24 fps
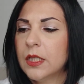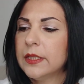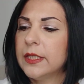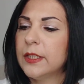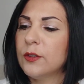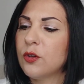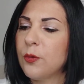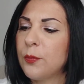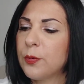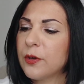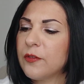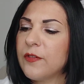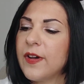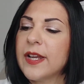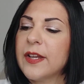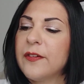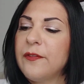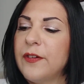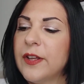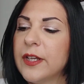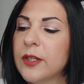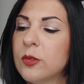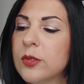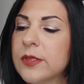Devo provare
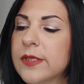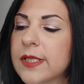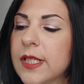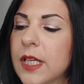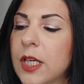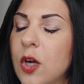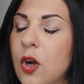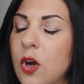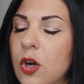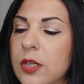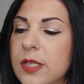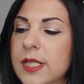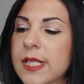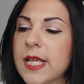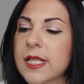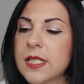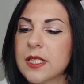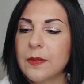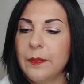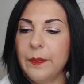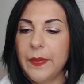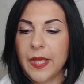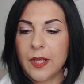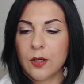a fare questa cosa.
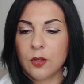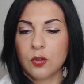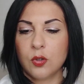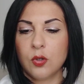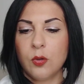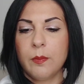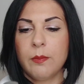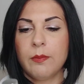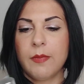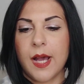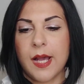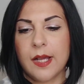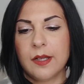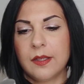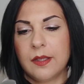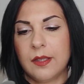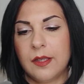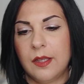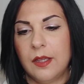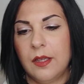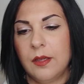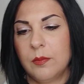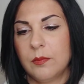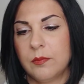Spero non
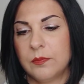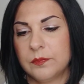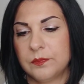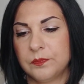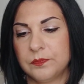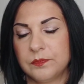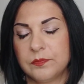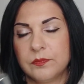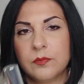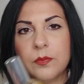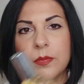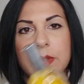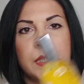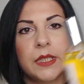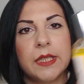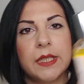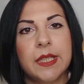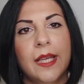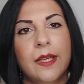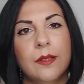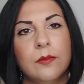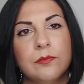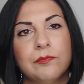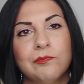macchi
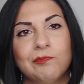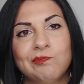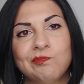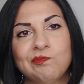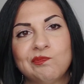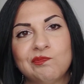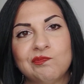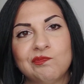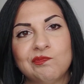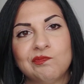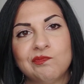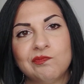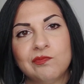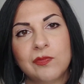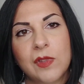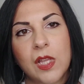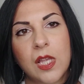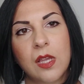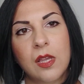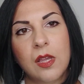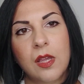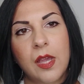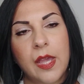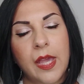perché
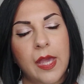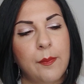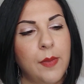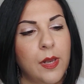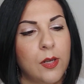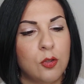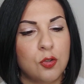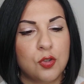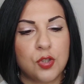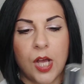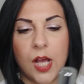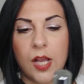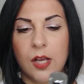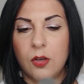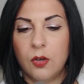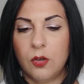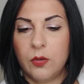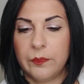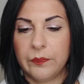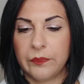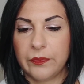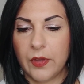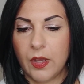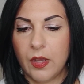è bello
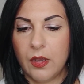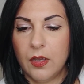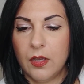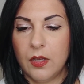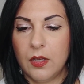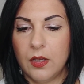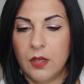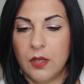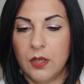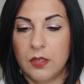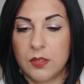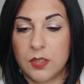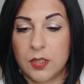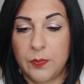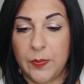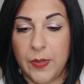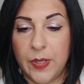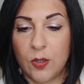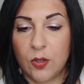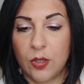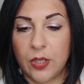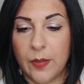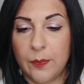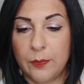giallo
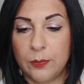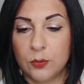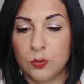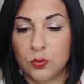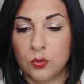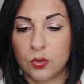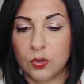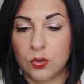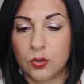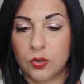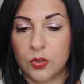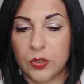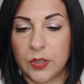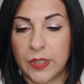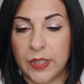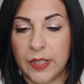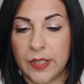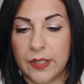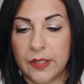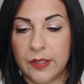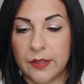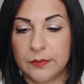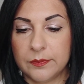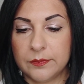spero che appunto non,
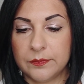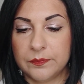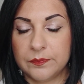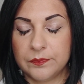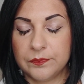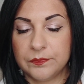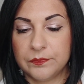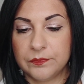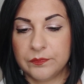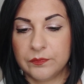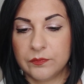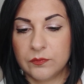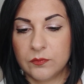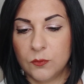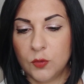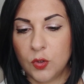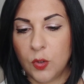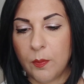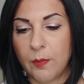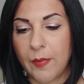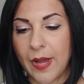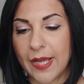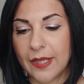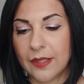ehm,
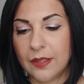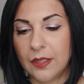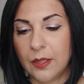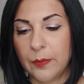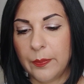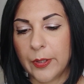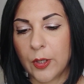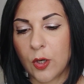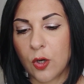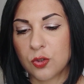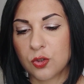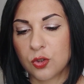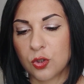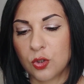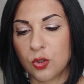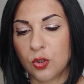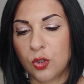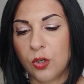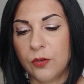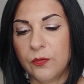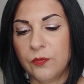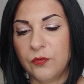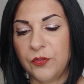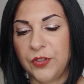non macchi, però
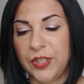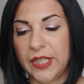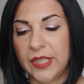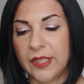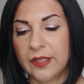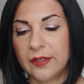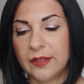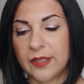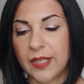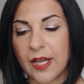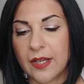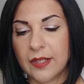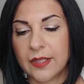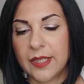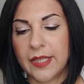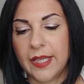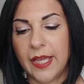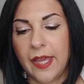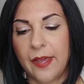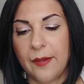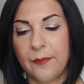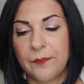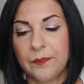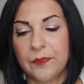sono convinta
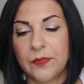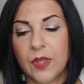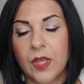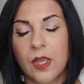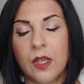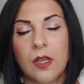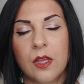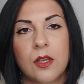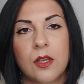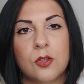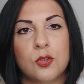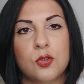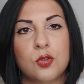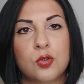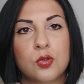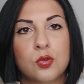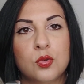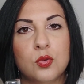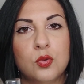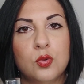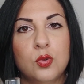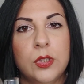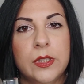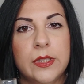che
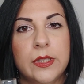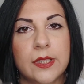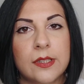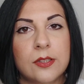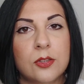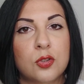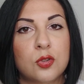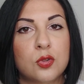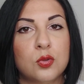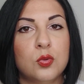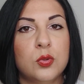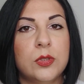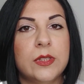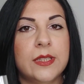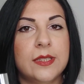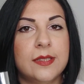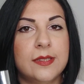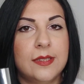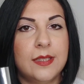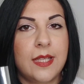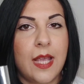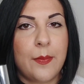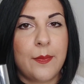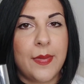sui tessuti
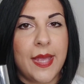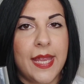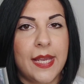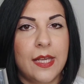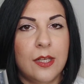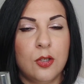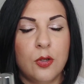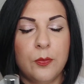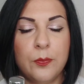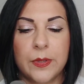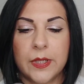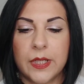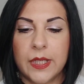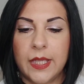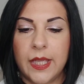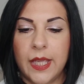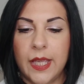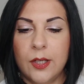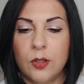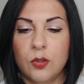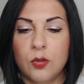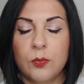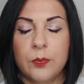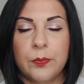sia meglio
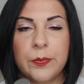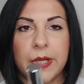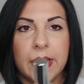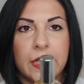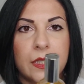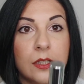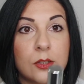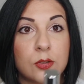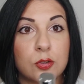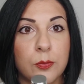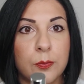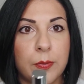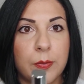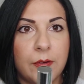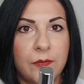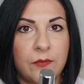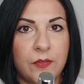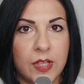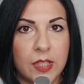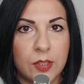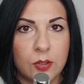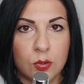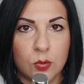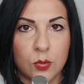perché non prende
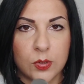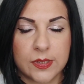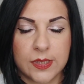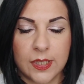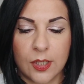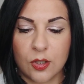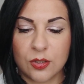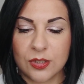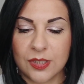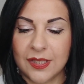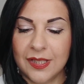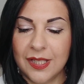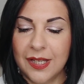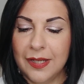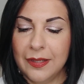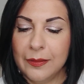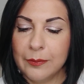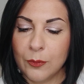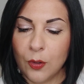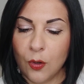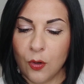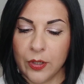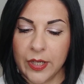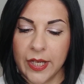sopravvento questa cosa del
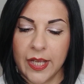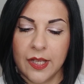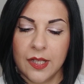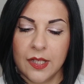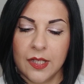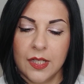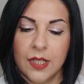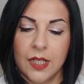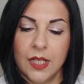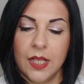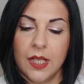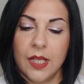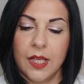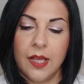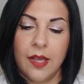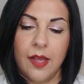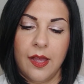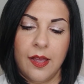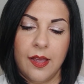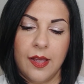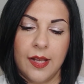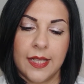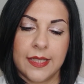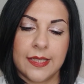limone.
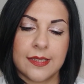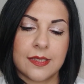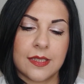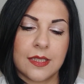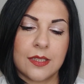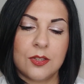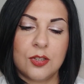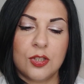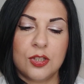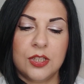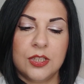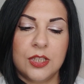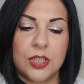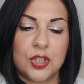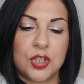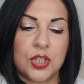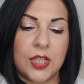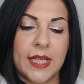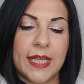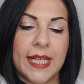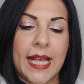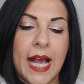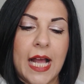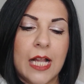Eh, la descrizione
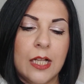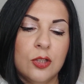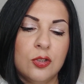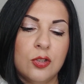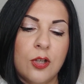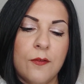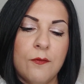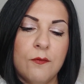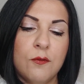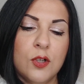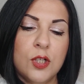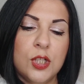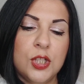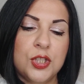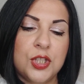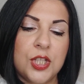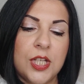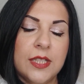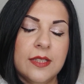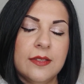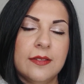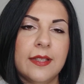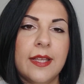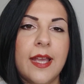dice caldo,
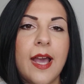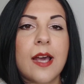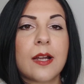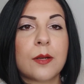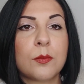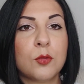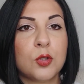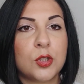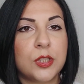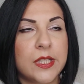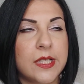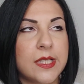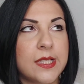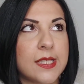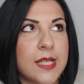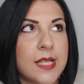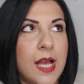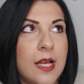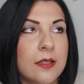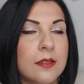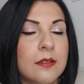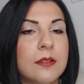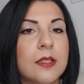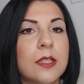avvolgente e
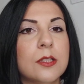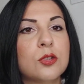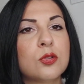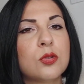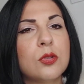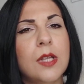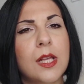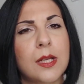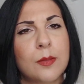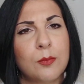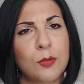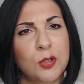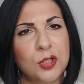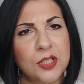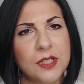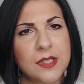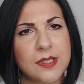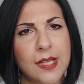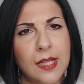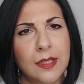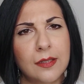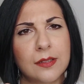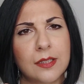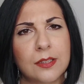armonizzante.
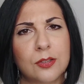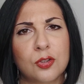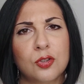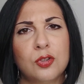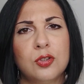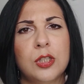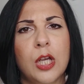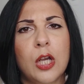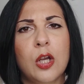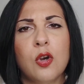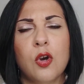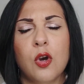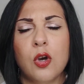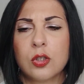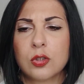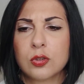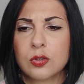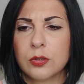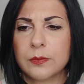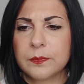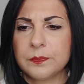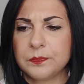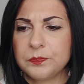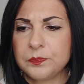Sull'armonizzante sono
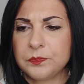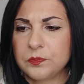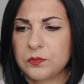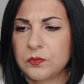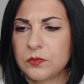d'accordo.